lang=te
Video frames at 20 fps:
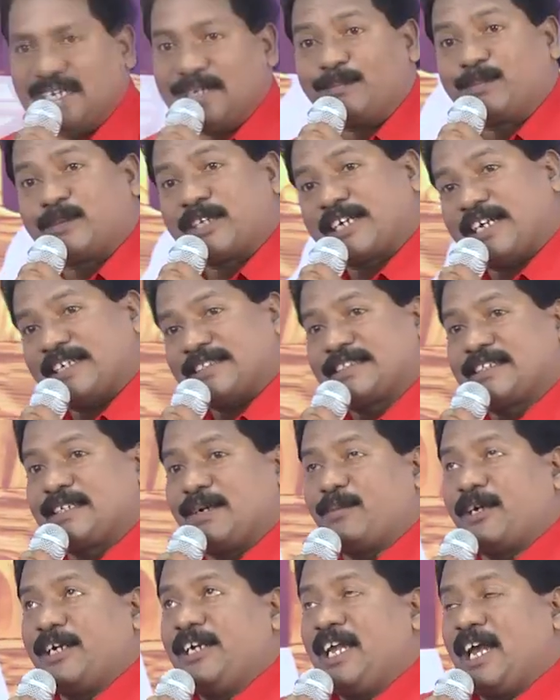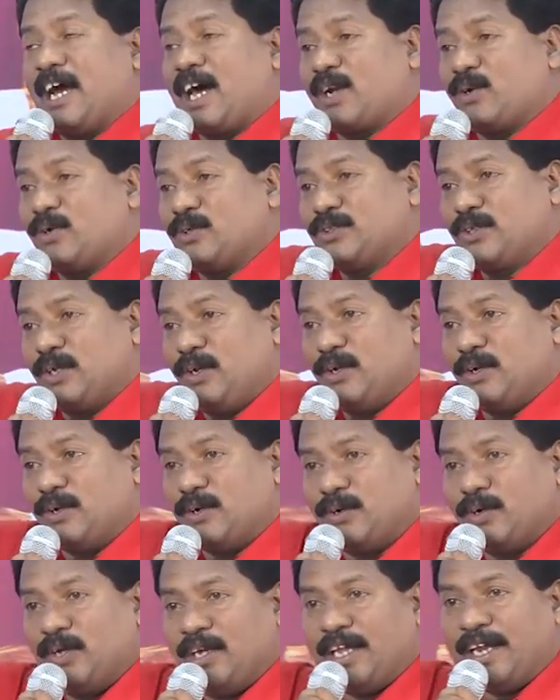ఎంత కష్టమండి ఆ రోజుల్లో
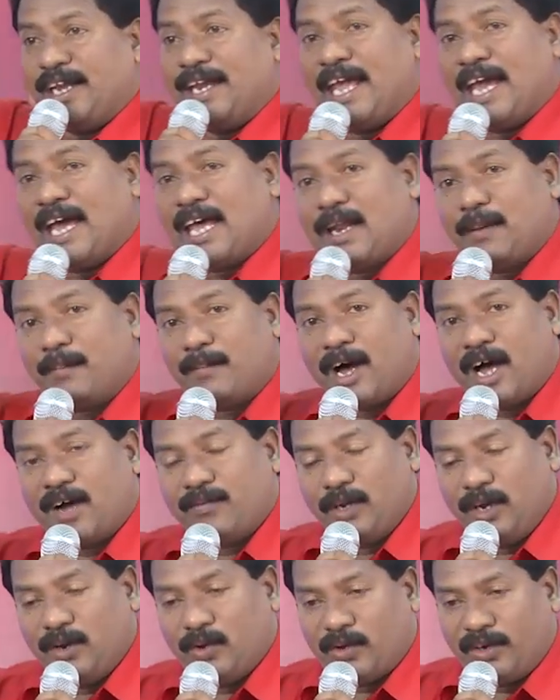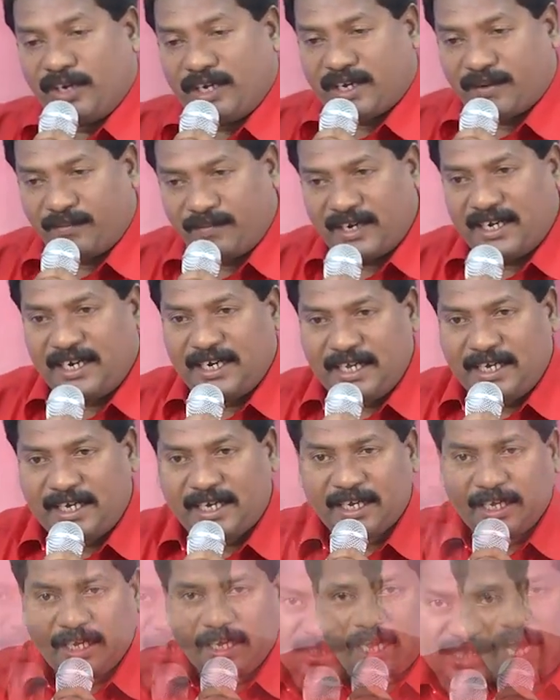నేల బావుల్లోనికి వెళ్ళి
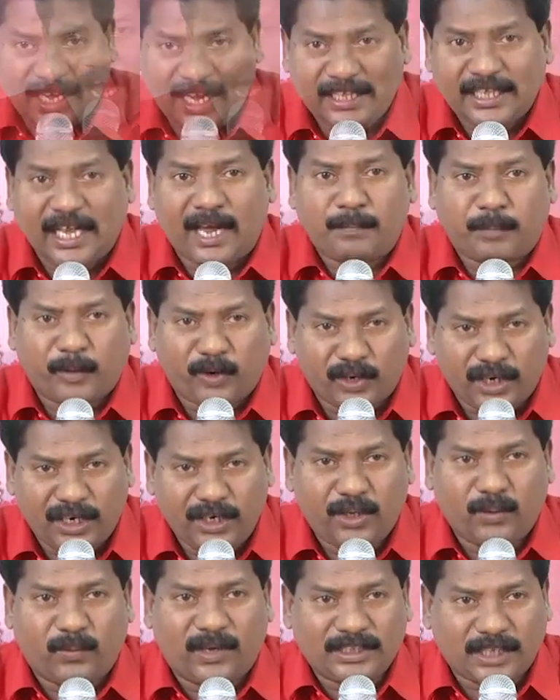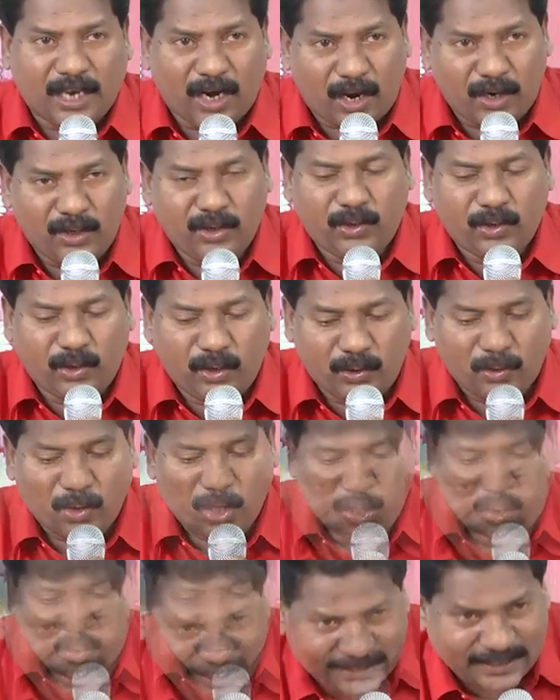దాదాపు రెండు వందల అడుగులు
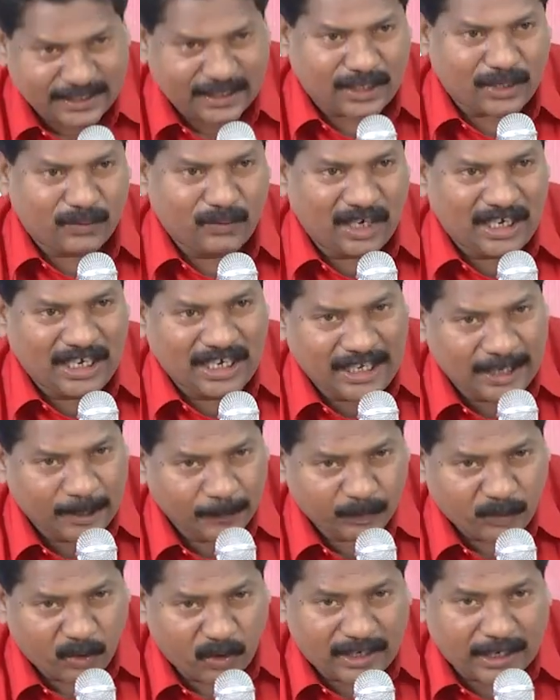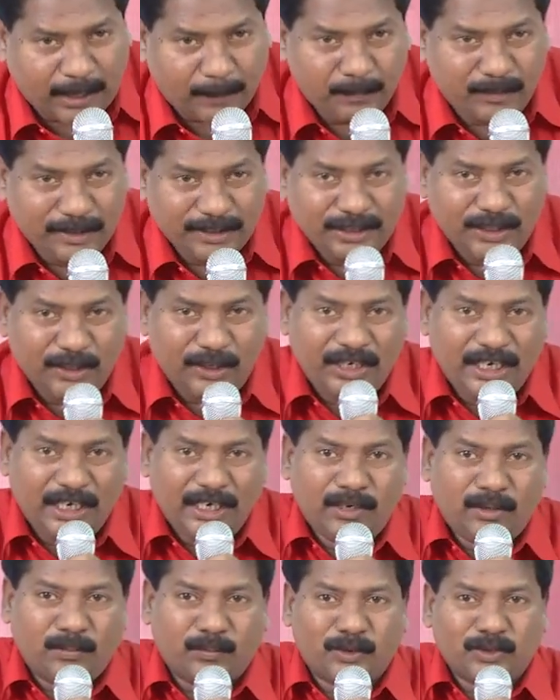క్రిందకు వెళ్ళి ఒక్క బిందు
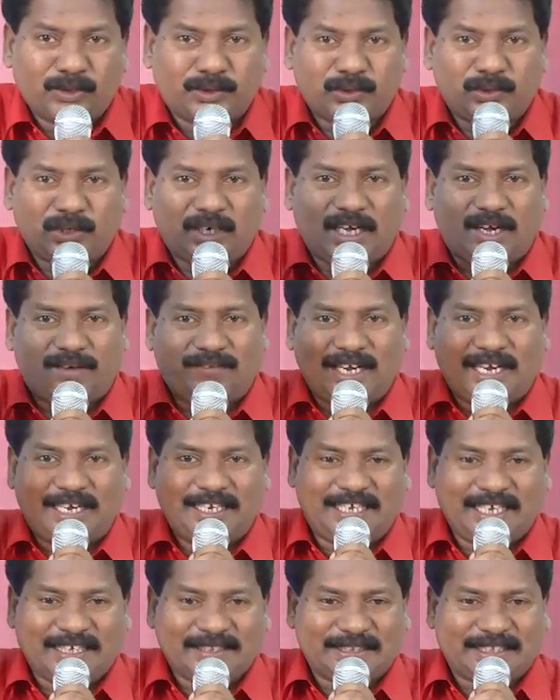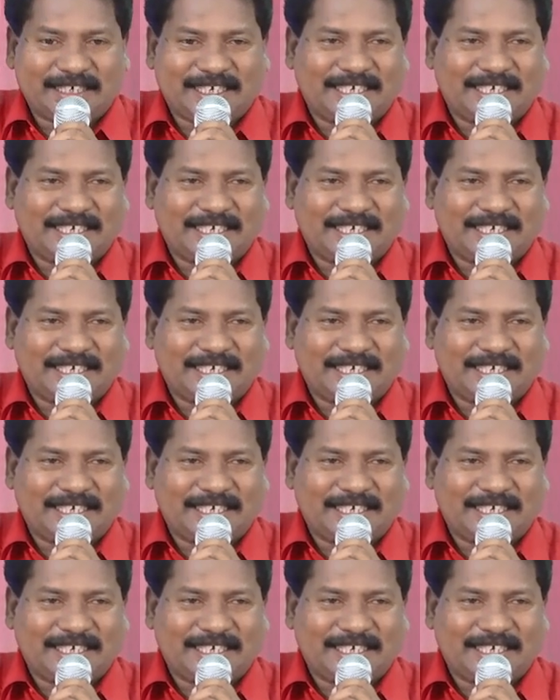నీళ్లు మోసుకు రావాలంటే ఎంత